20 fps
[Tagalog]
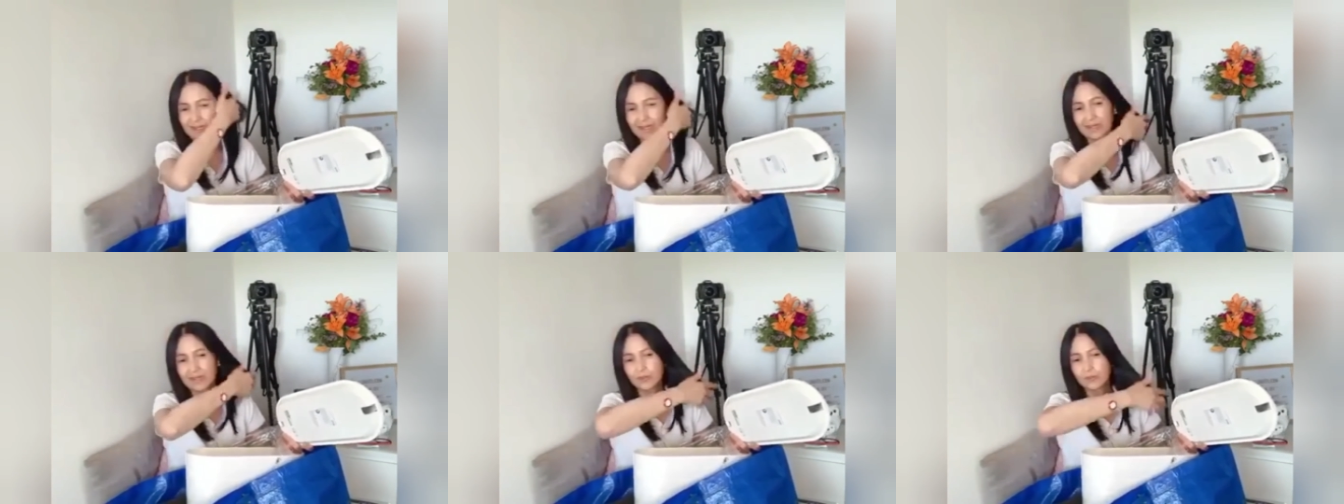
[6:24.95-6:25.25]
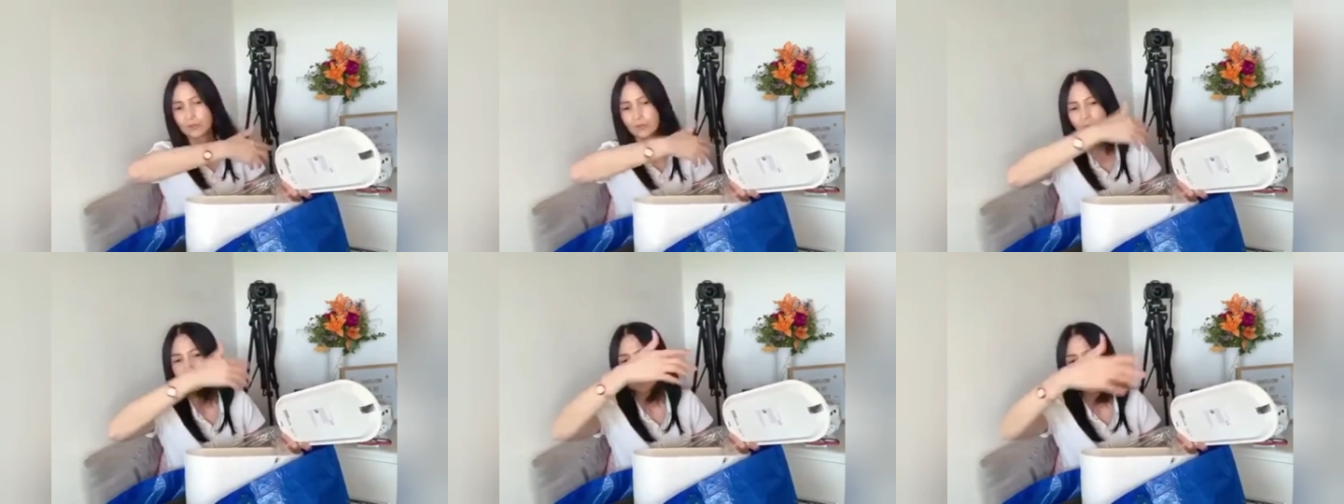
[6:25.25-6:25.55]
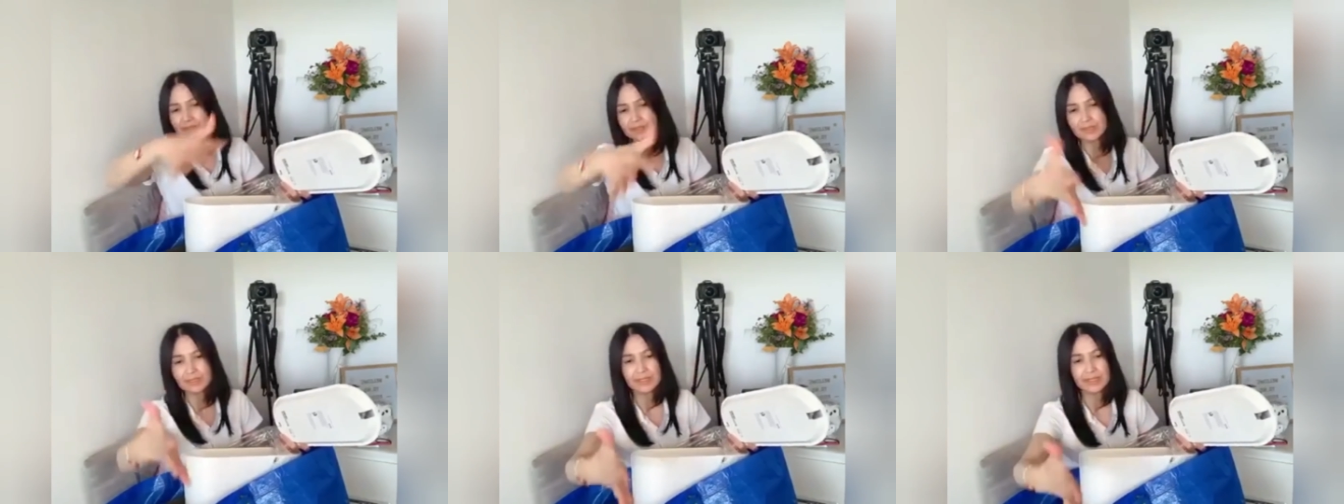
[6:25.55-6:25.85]
So
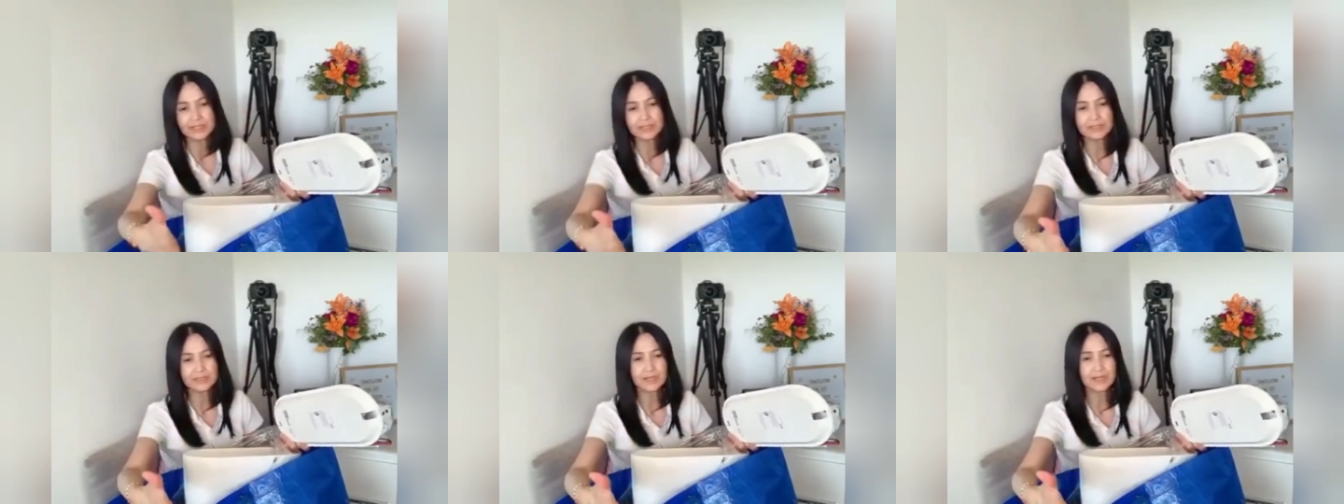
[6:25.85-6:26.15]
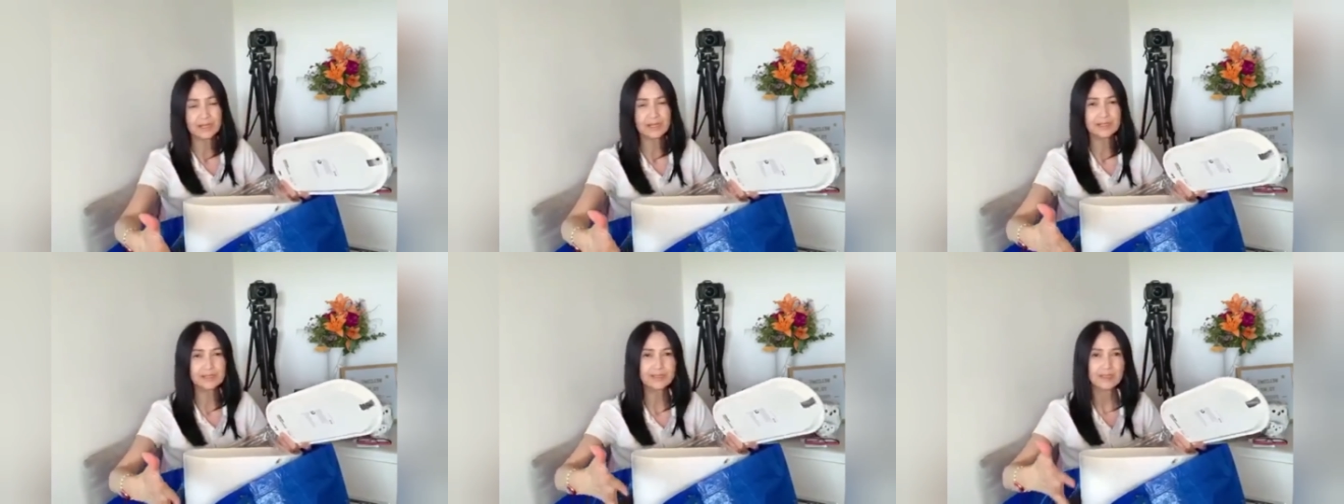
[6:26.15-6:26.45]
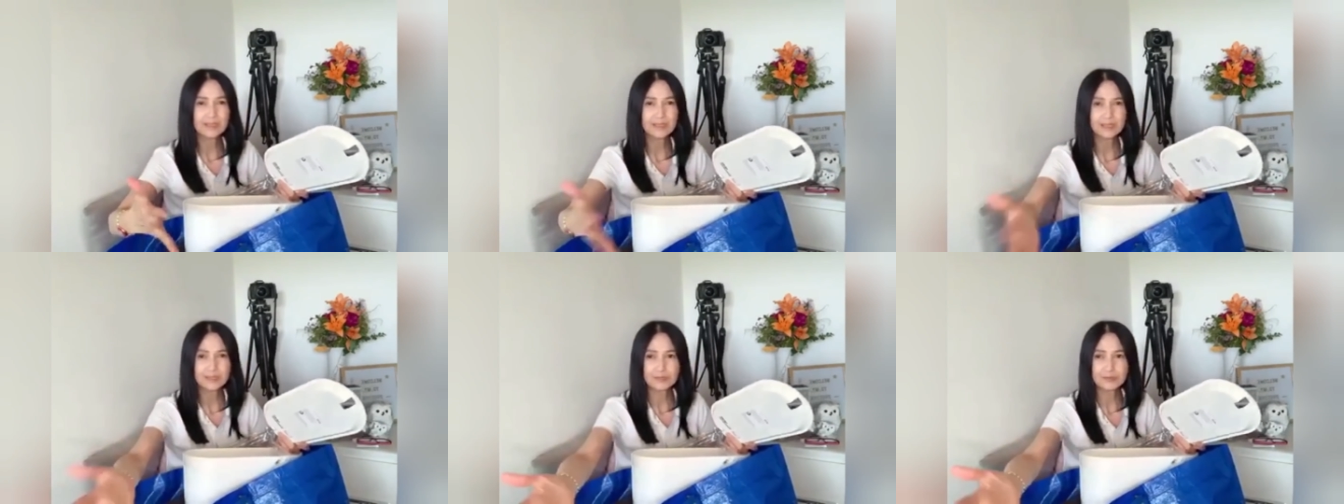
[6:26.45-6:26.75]
ilan-ilan yan,
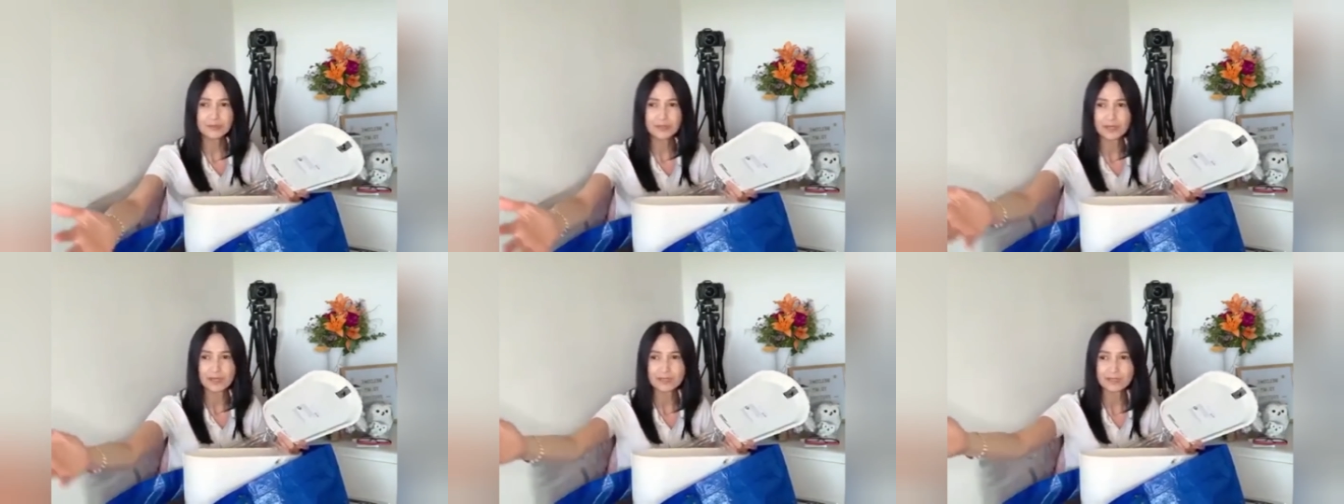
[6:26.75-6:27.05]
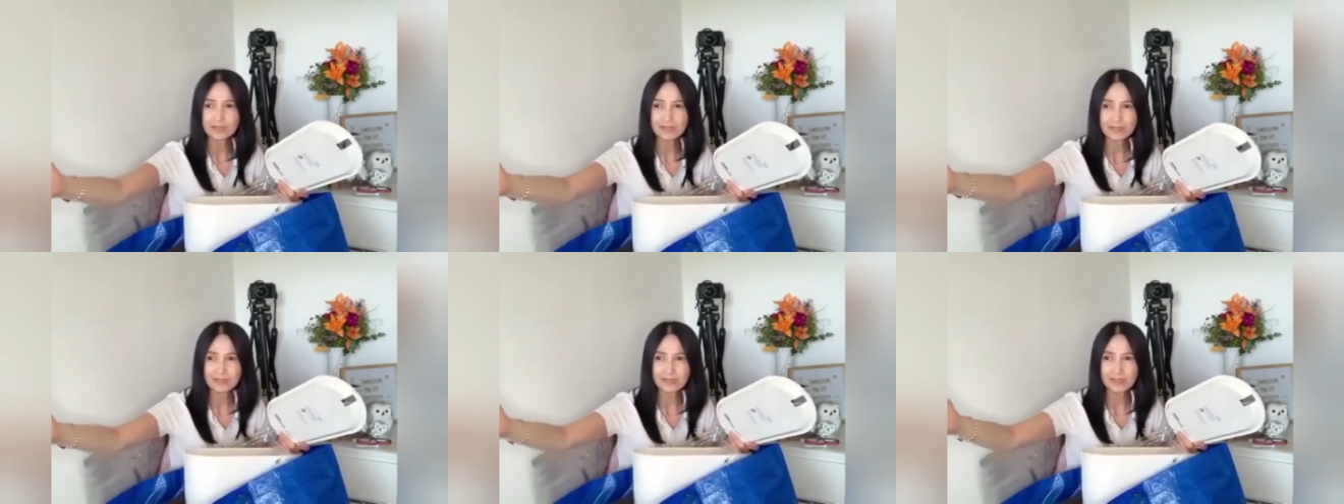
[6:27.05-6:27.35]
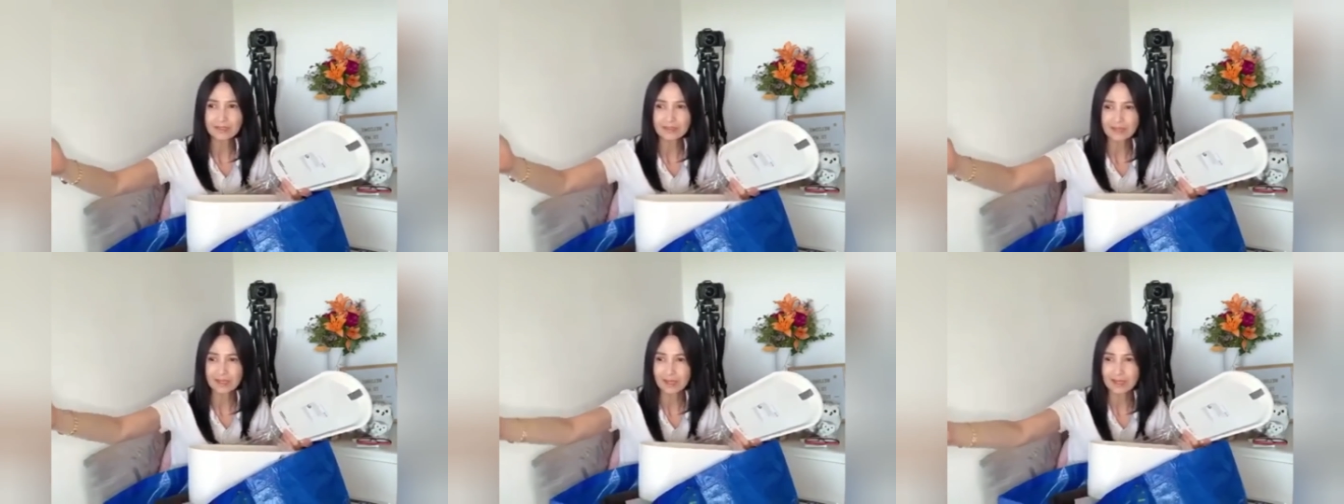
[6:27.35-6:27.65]
ilan yung nakasaksak
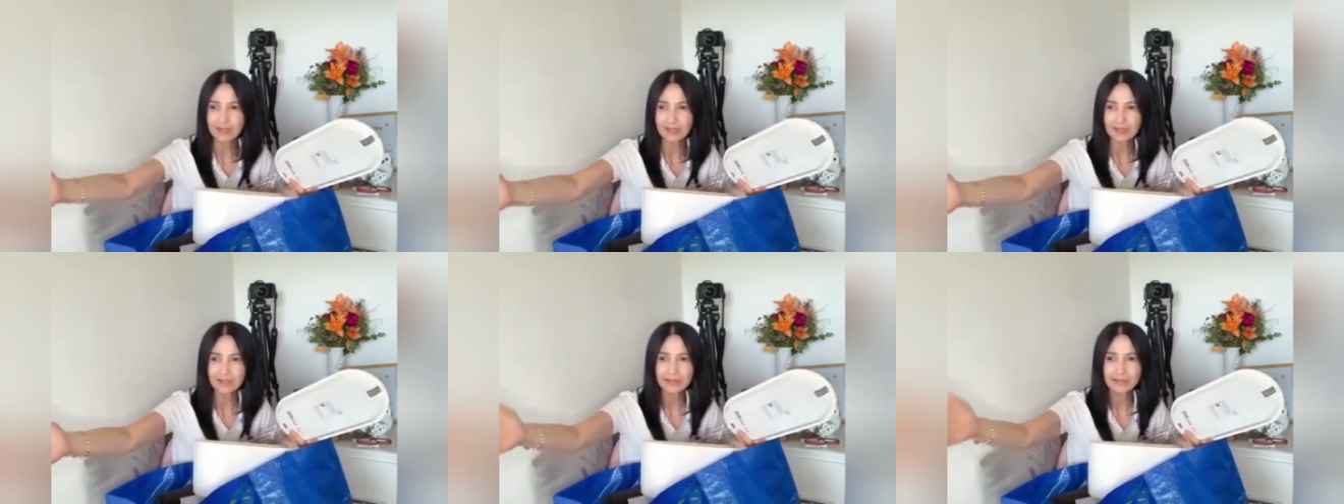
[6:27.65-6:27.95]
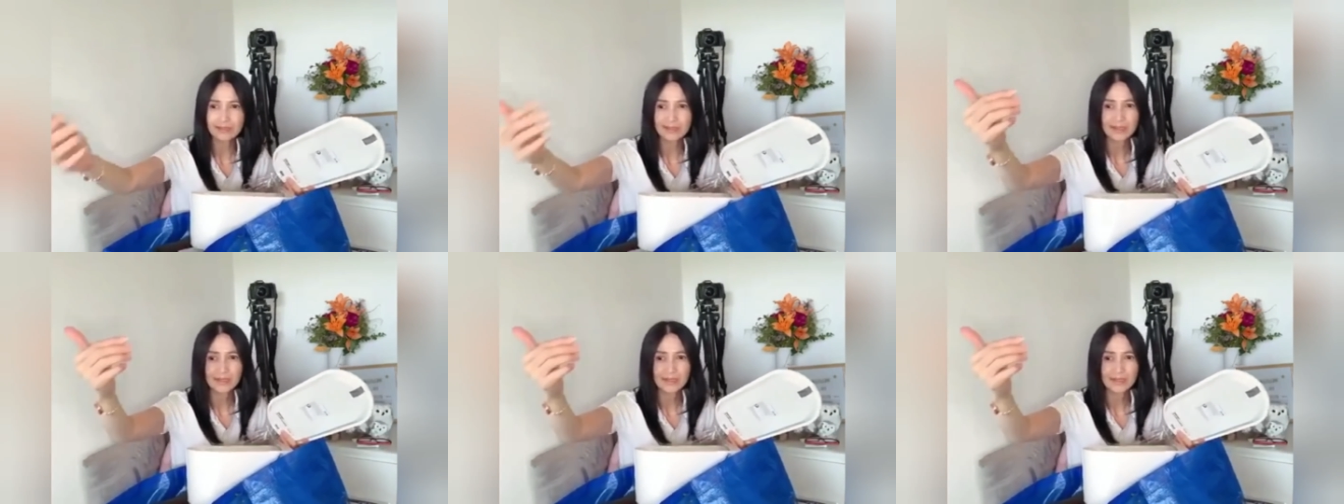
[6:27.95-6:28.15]
sa akin